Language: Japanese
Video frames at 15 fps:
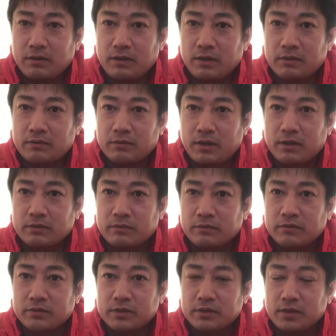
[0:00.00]
あのあると
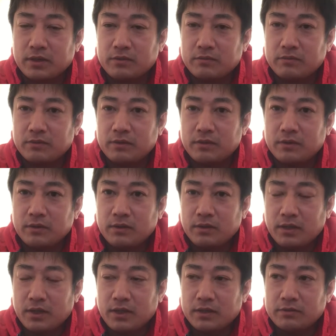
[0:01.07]
思うんですけど、
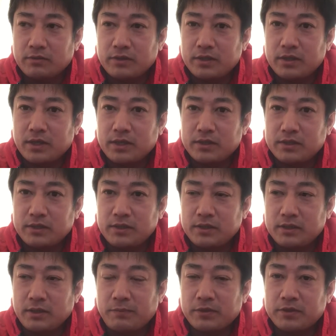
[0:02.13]
えー、それ以外
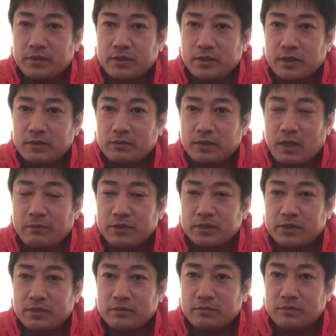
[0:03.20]
にやっぱ人間の
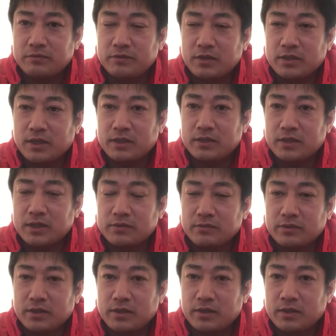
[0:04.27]
魂の部分が足りないの
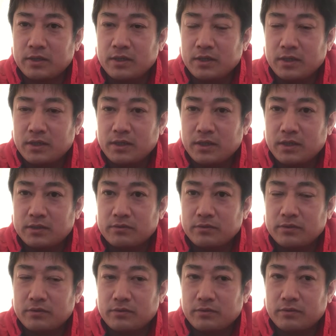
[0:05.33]
で、えー、そう
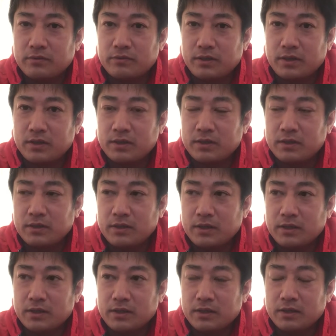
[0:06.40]
いうところは、
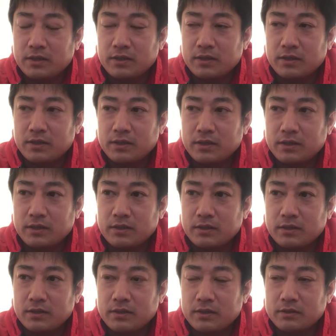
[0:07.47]

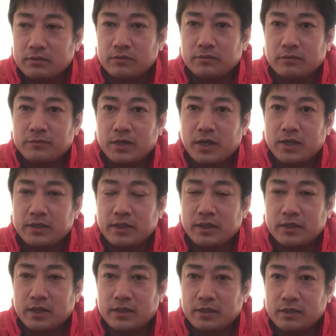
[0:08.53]
えー、どんどん磨いてい
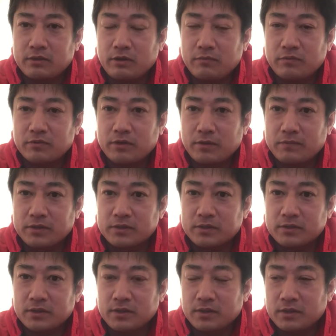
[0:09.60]
きたいなと思ってま
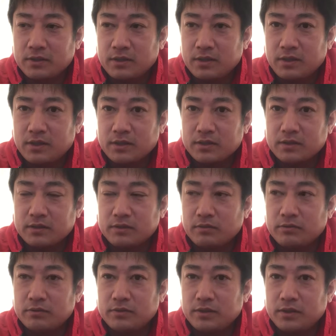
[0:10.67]
す。はい、
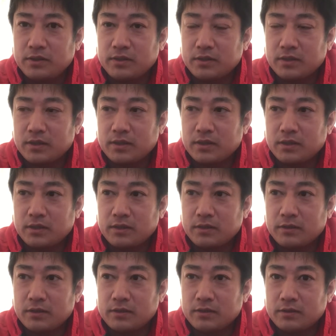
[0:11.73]
特に、
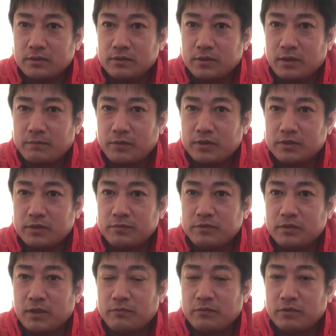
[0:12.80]
えー、やっぱり自
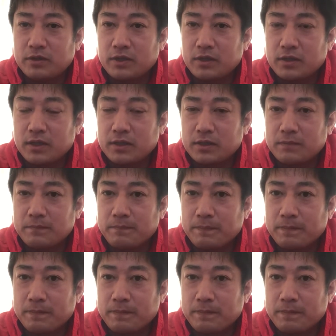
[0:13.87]
分が持っていない、